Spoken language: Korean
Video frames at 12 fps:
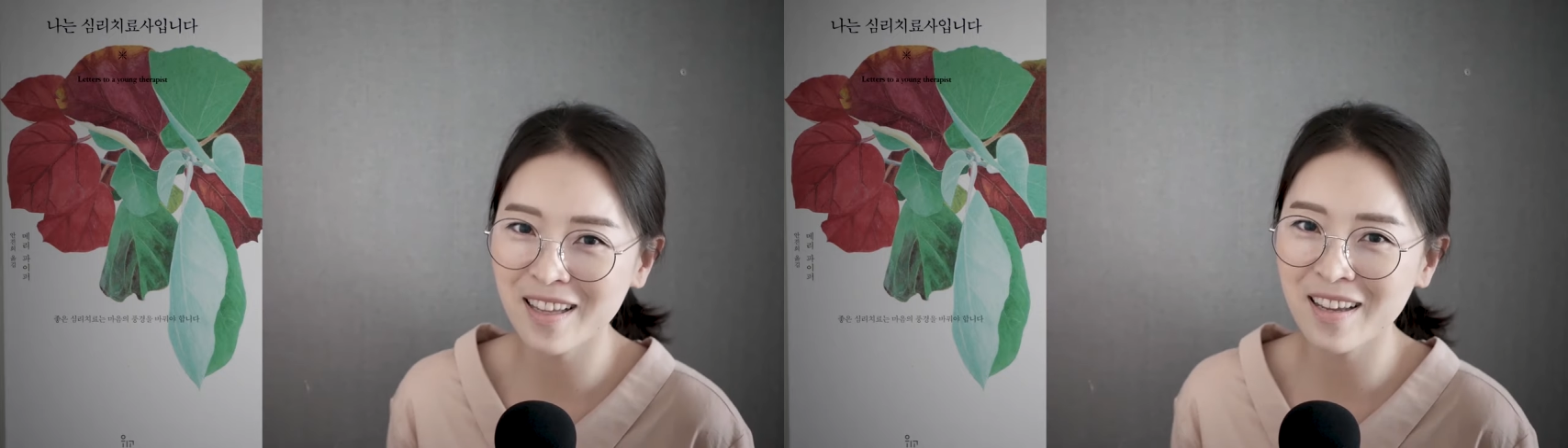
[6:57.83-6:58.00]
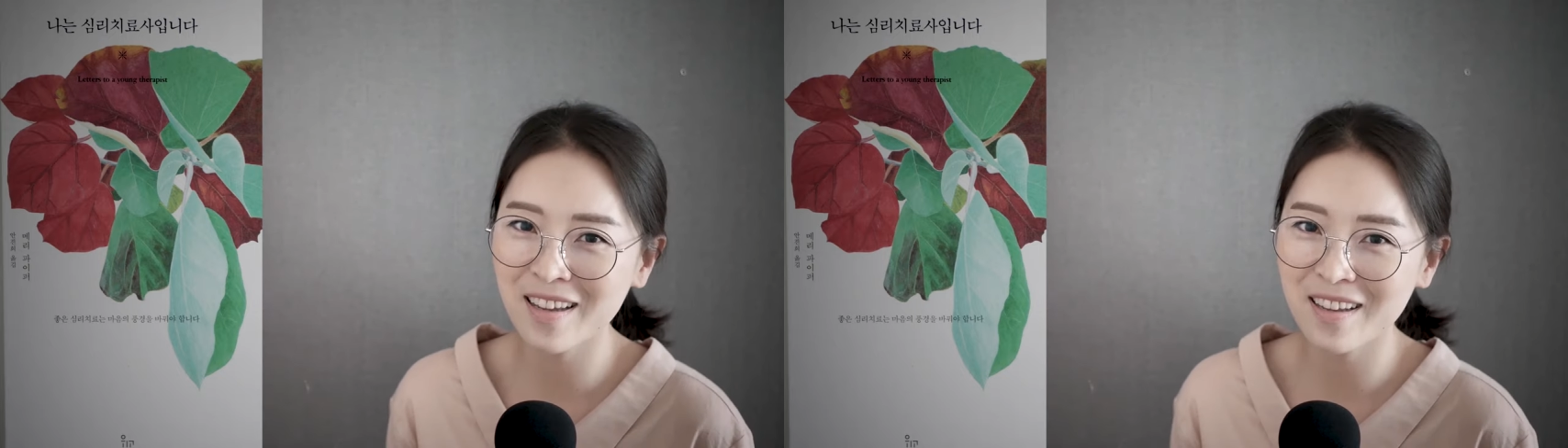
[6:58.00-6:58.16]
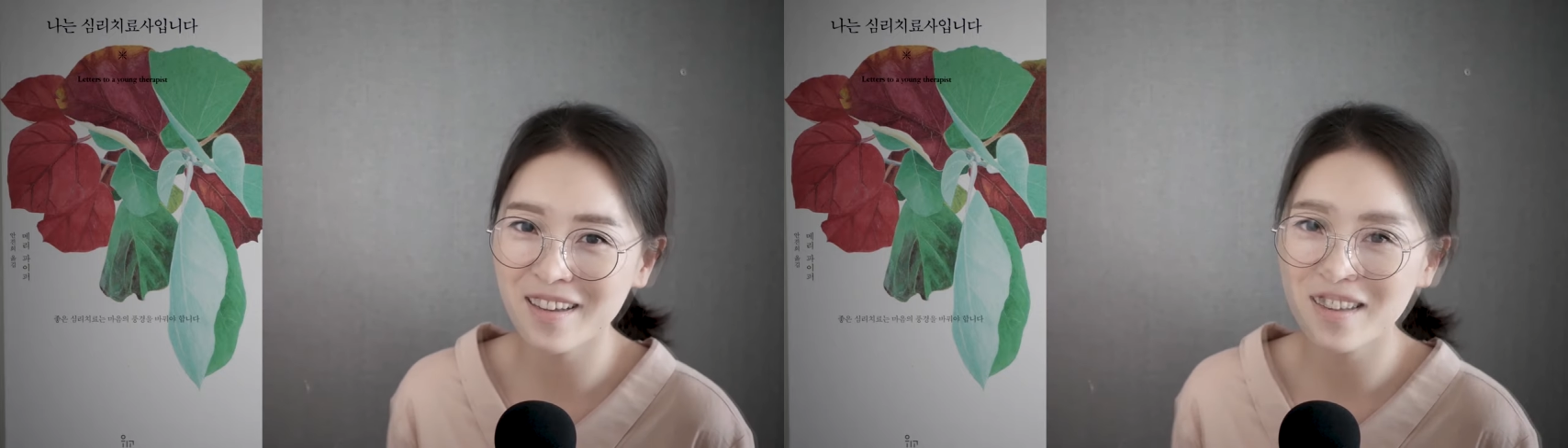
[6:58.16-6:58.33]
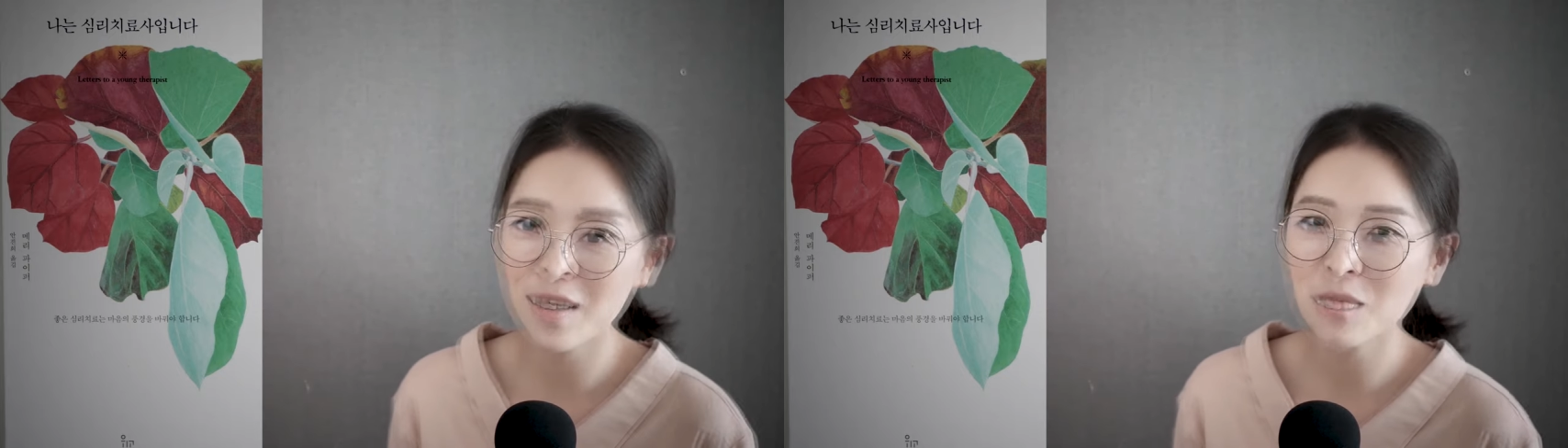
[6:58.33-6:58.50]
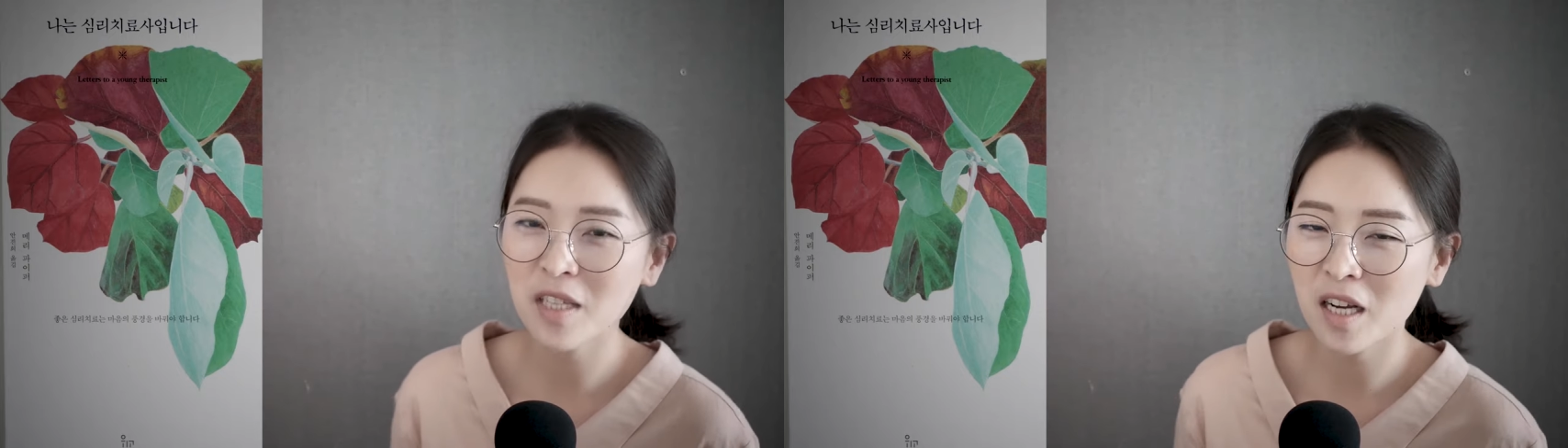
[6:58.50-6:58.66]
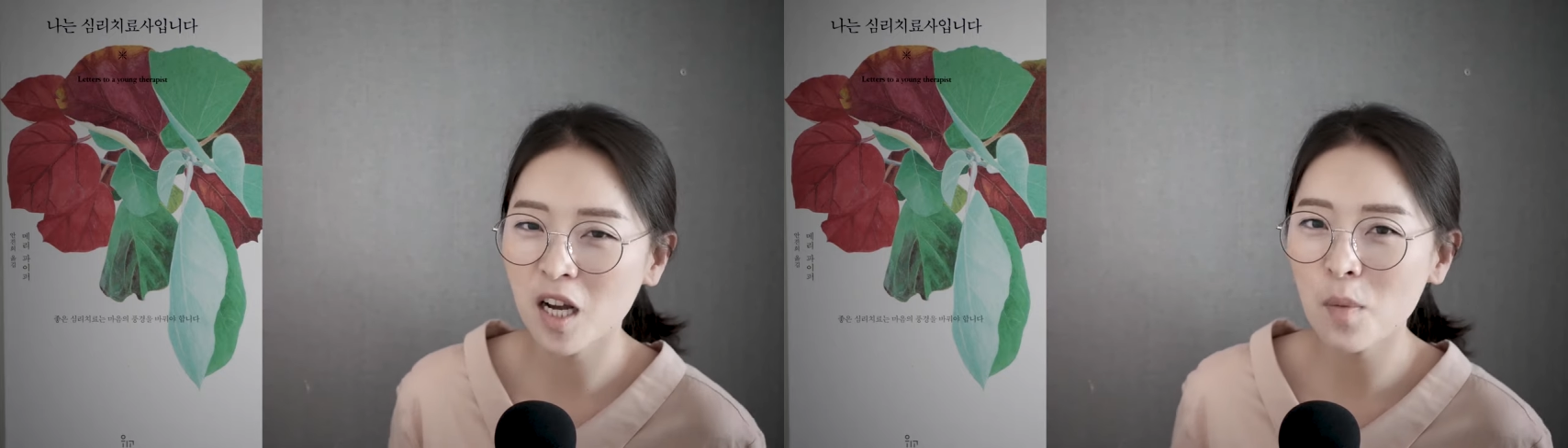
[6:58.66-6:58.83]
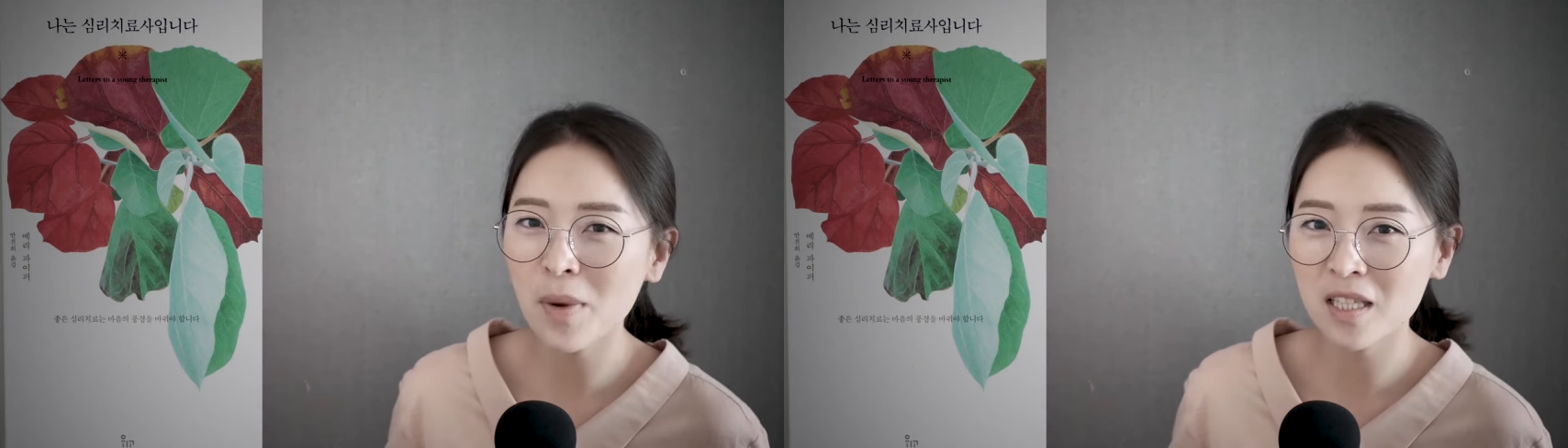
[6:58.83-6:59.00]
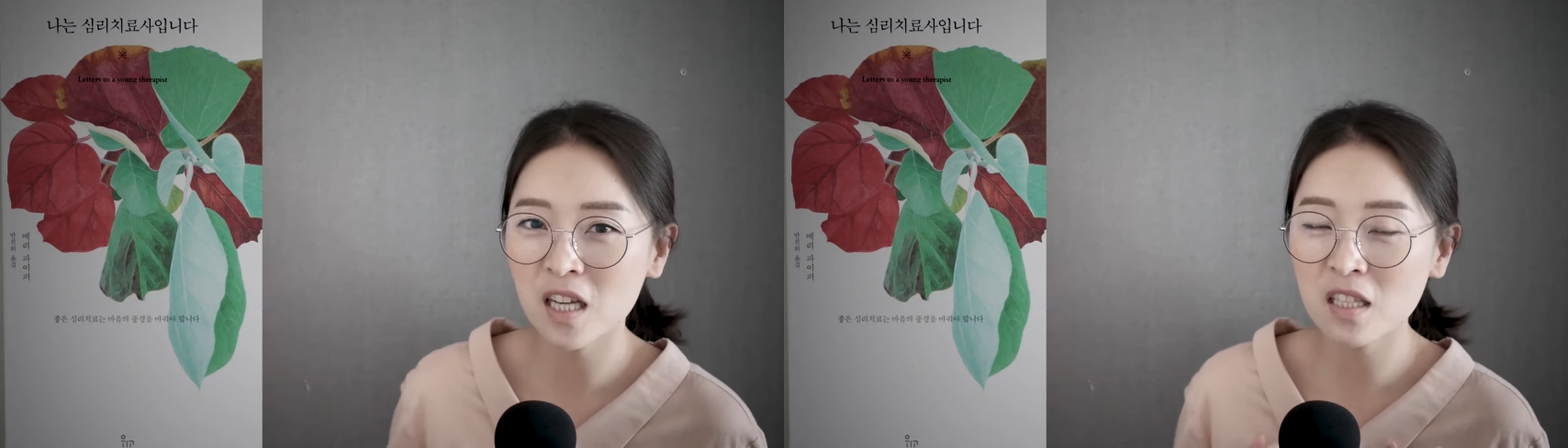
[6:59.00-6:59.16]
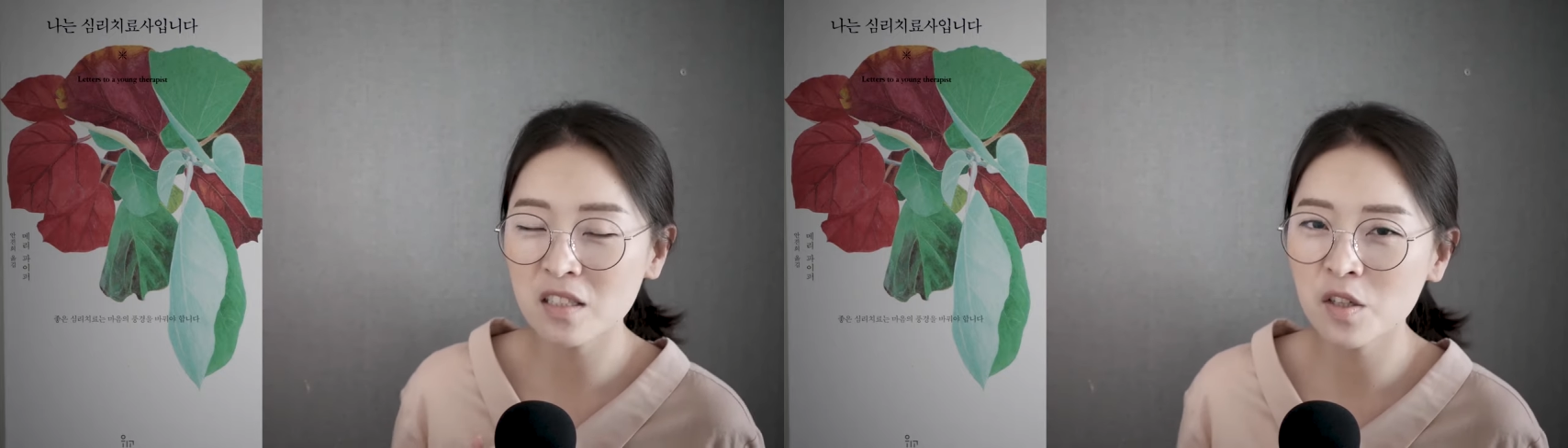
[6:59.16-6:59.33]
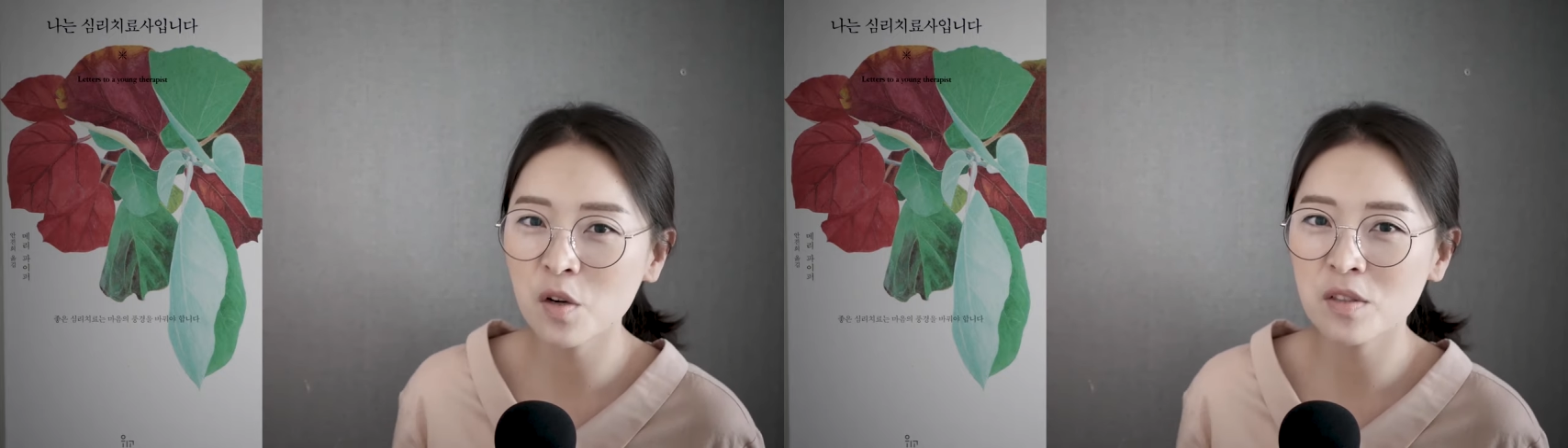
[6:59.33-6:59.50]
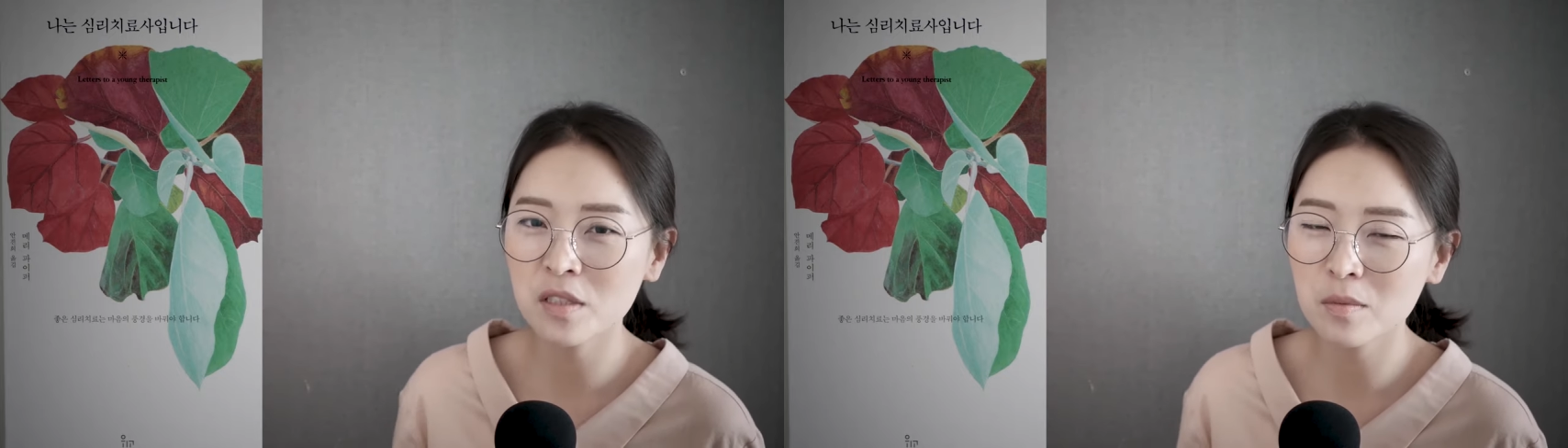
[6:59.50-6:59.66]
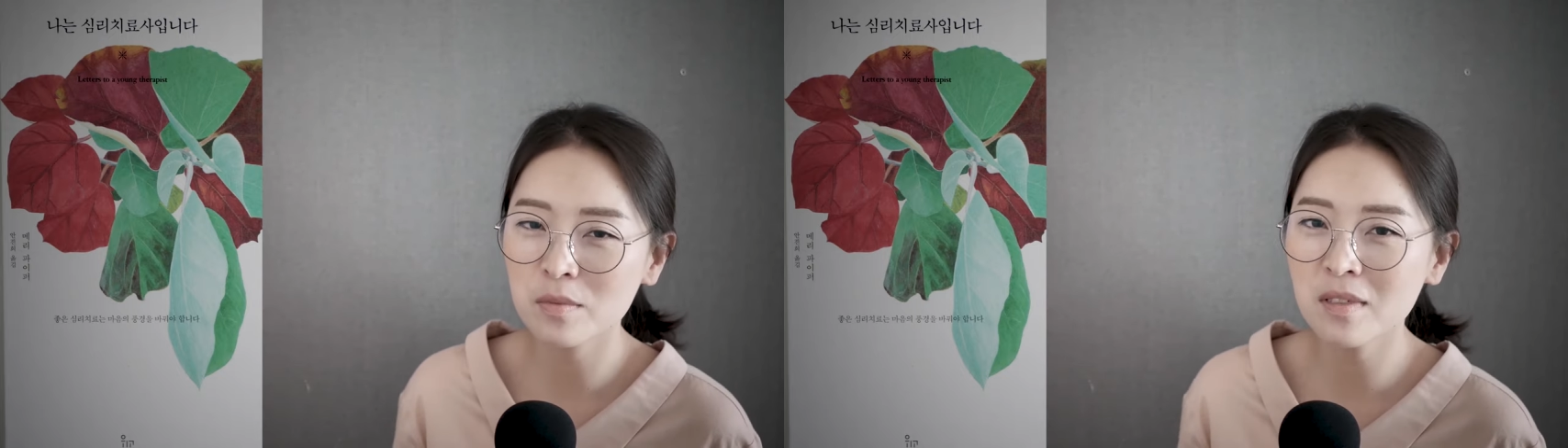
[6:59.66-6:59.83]
때 내담자가
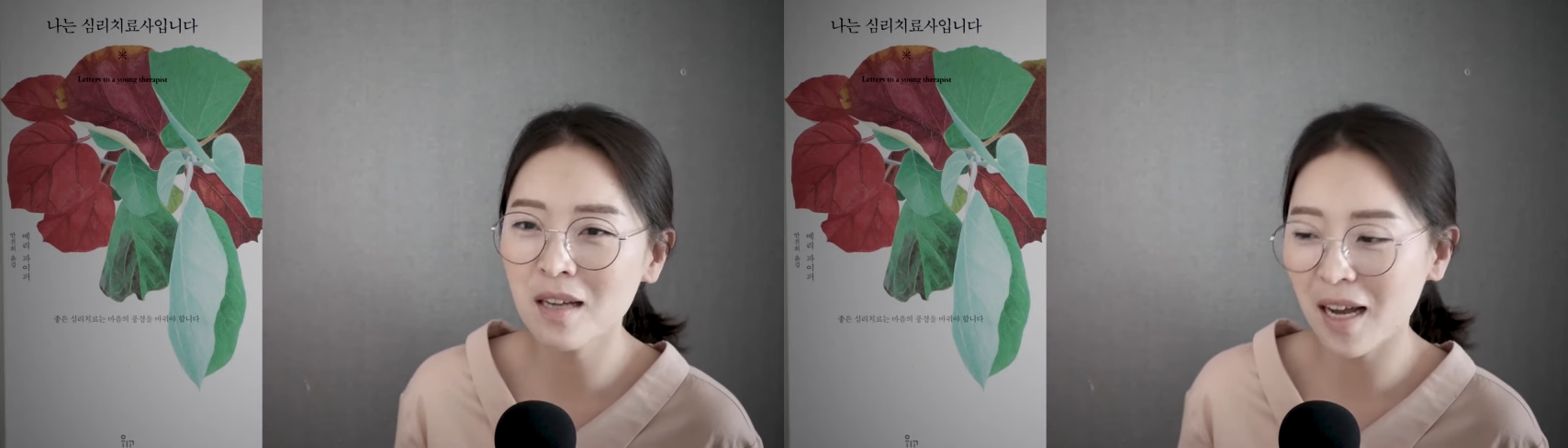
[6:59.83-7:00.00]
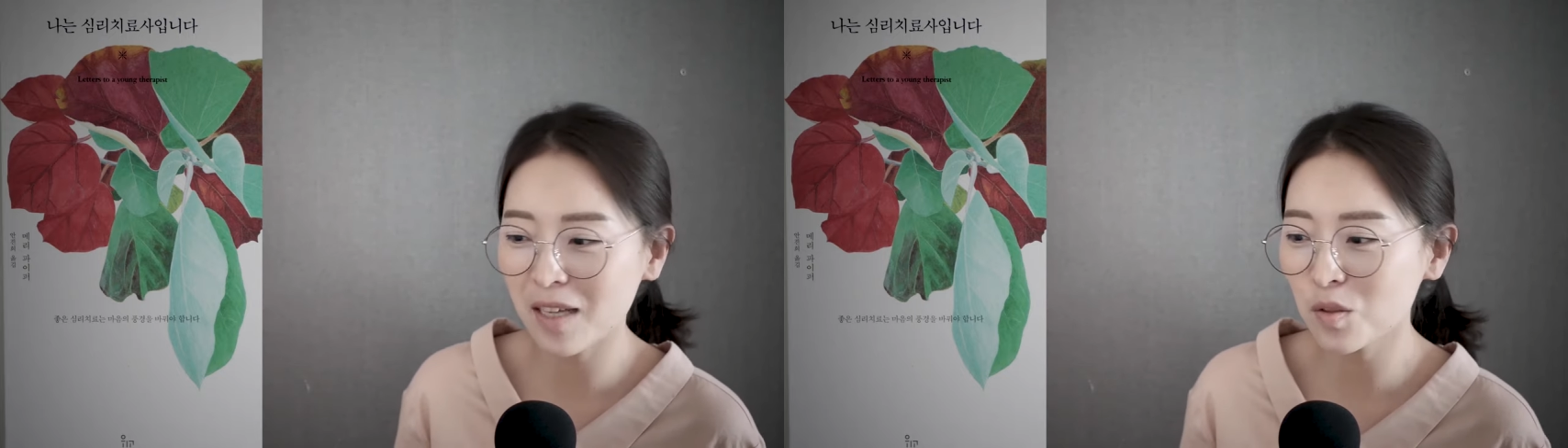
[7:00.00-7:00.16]
받아들여짐을